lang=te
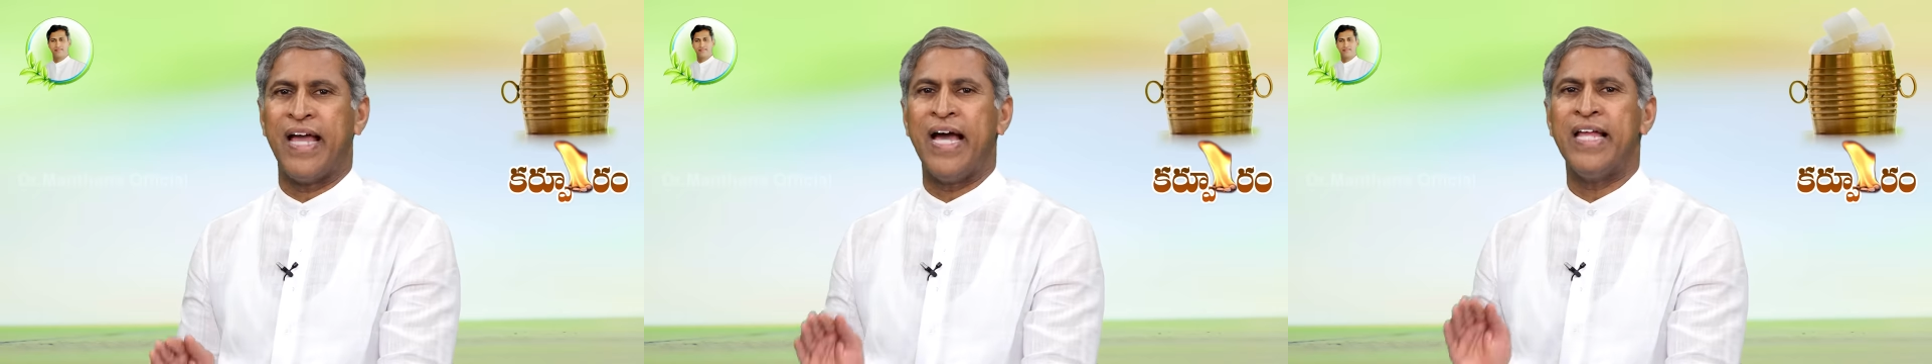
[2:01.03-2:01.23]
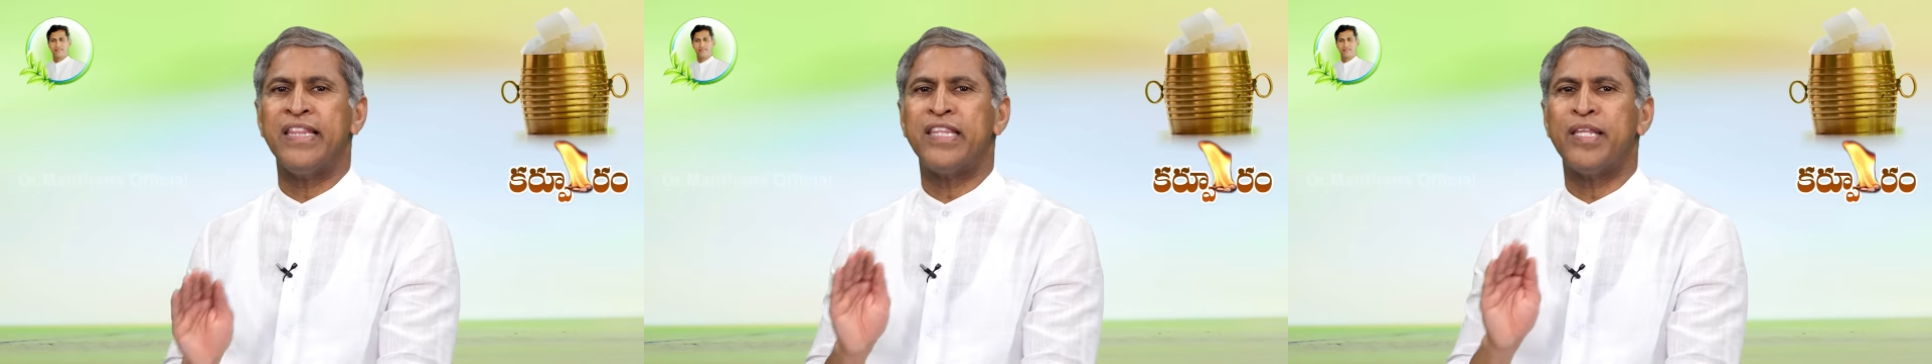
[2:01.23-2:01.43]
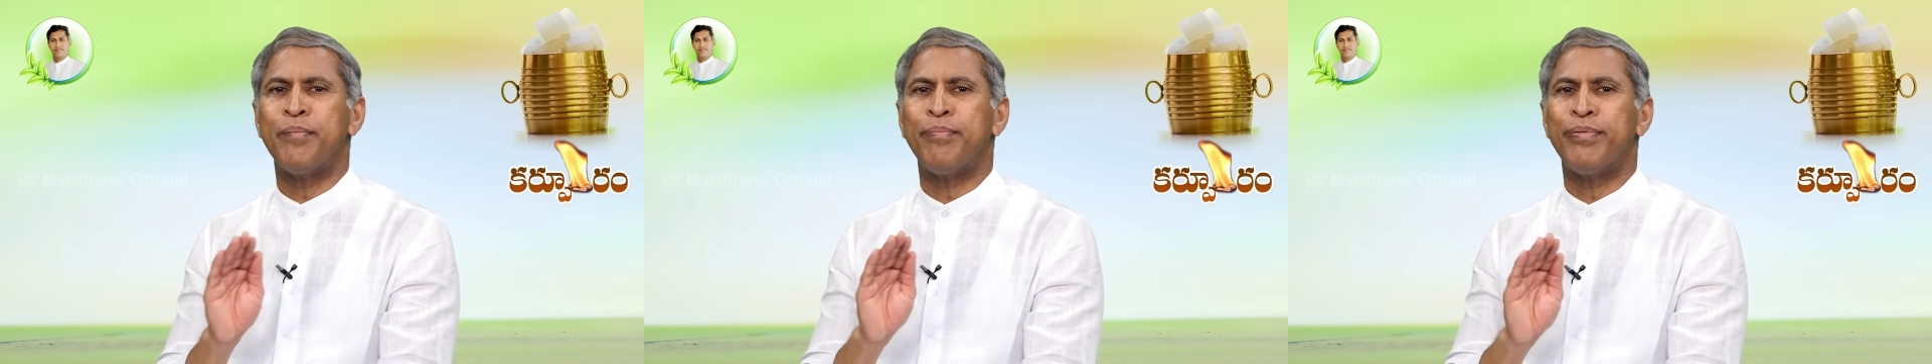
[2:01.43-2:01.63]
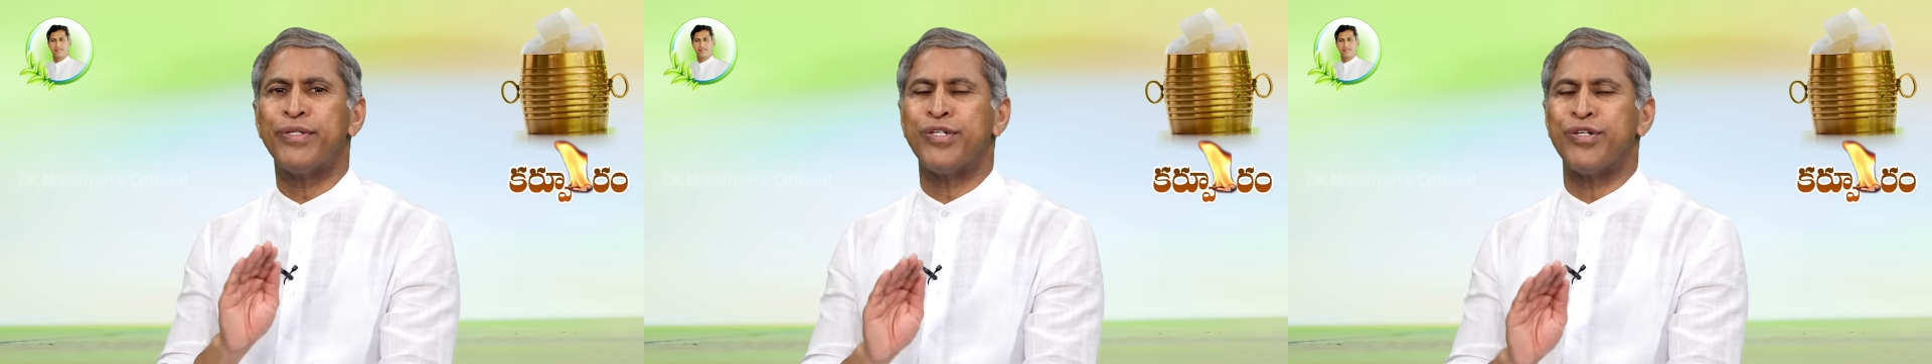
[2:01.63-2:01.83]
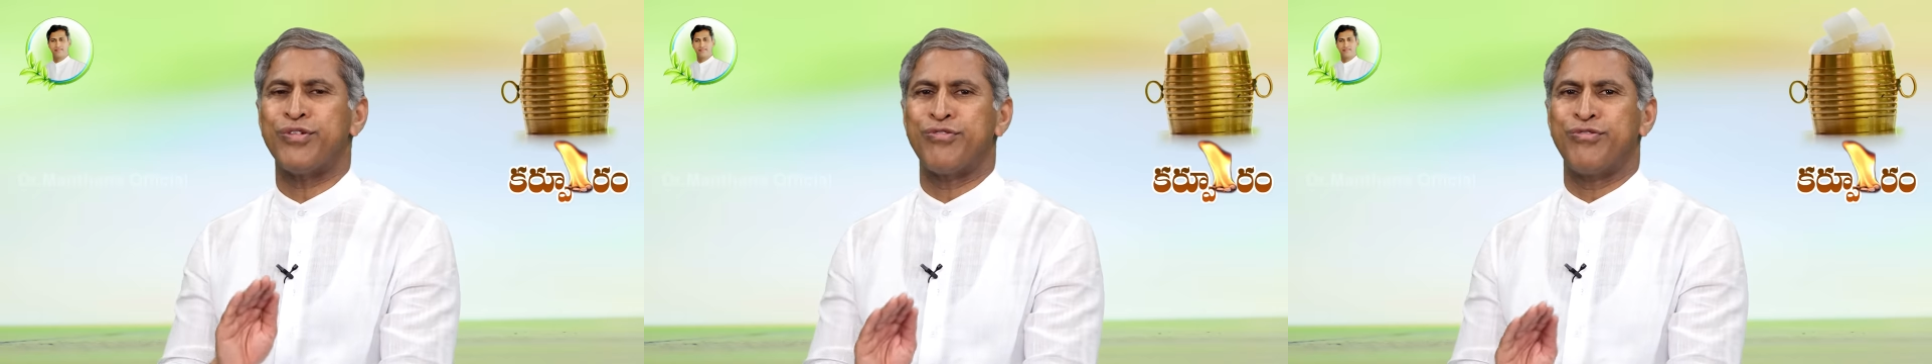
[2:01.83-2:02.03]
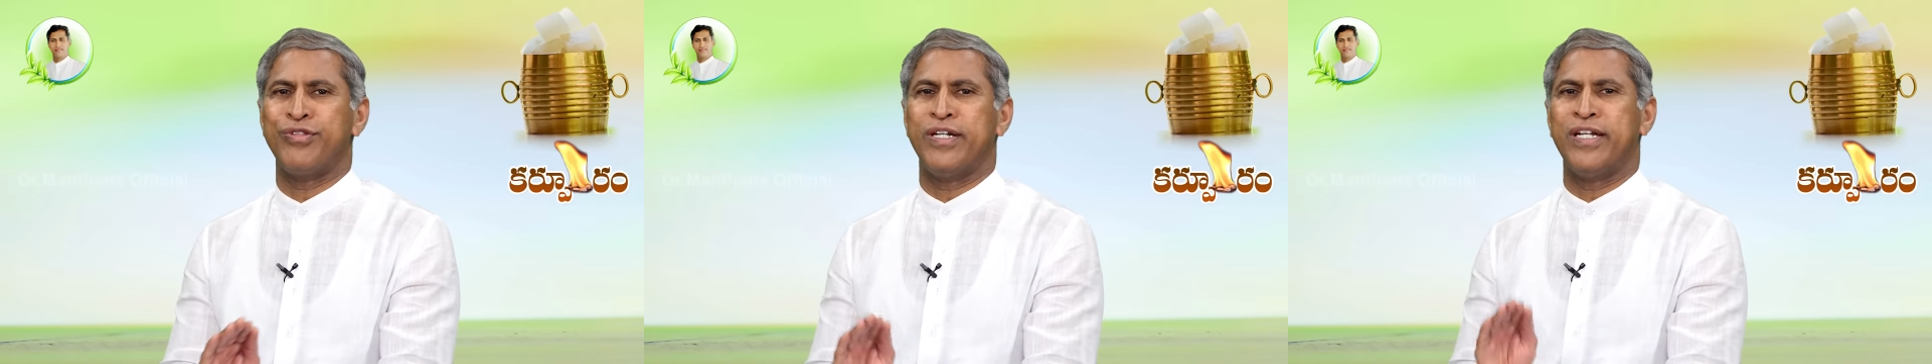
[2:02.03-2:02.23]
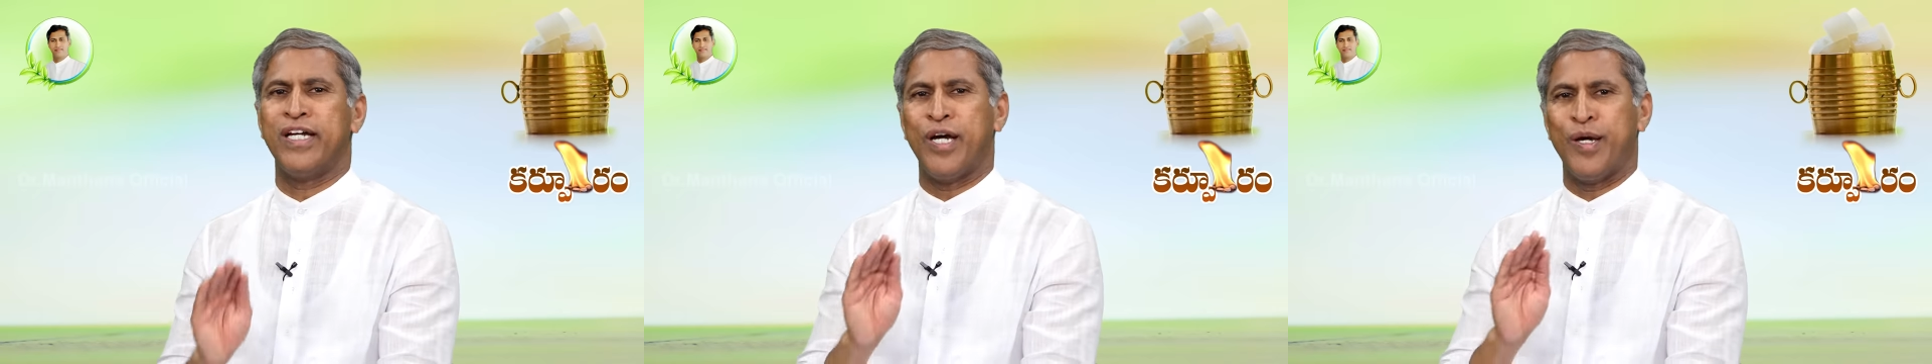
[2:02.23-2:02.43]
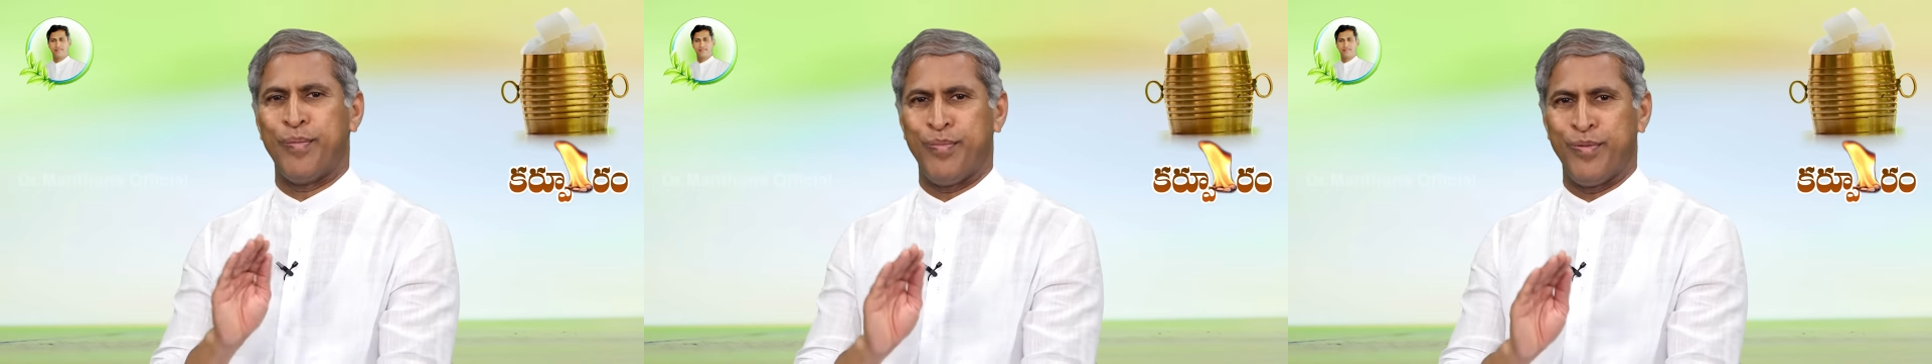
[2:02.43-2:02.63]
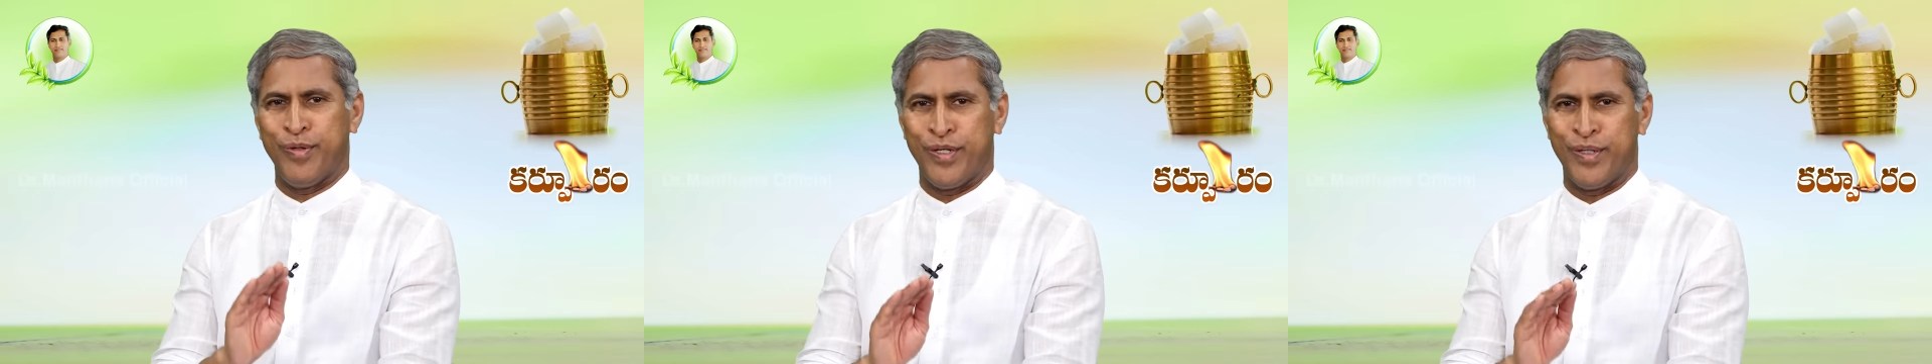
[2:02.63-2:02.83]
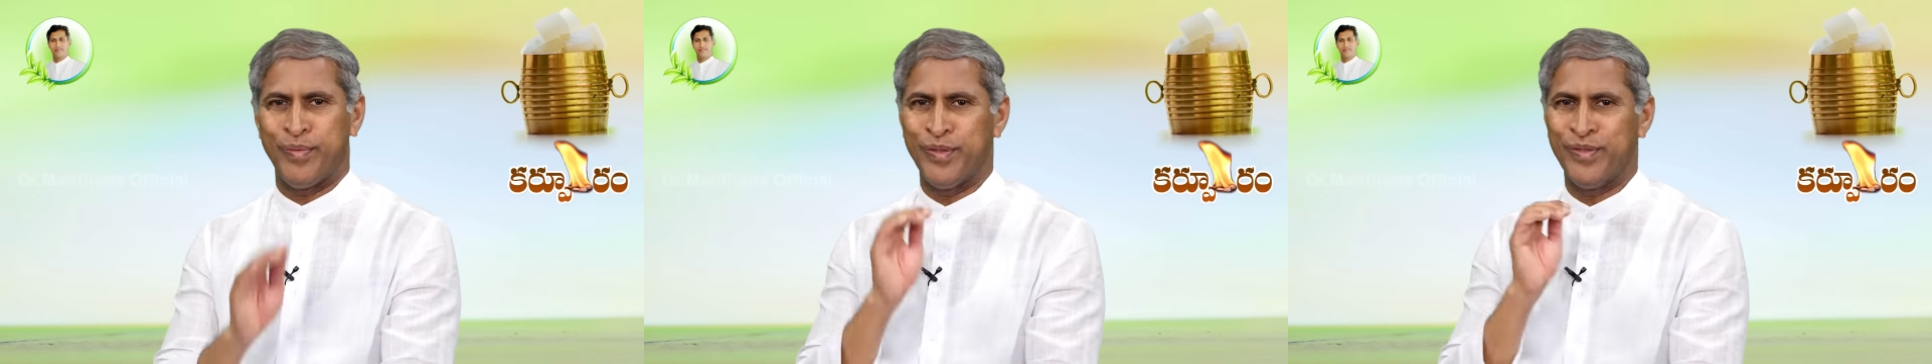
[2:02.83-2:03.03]
శాంతింపచేస్తుందట
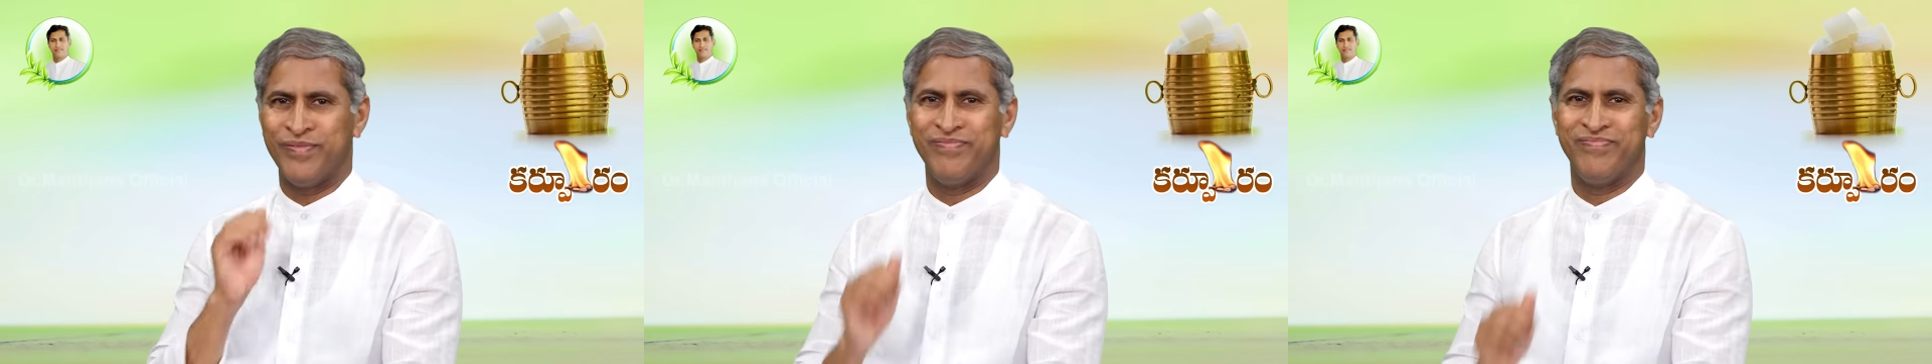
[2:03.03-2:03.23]
కర్పూరము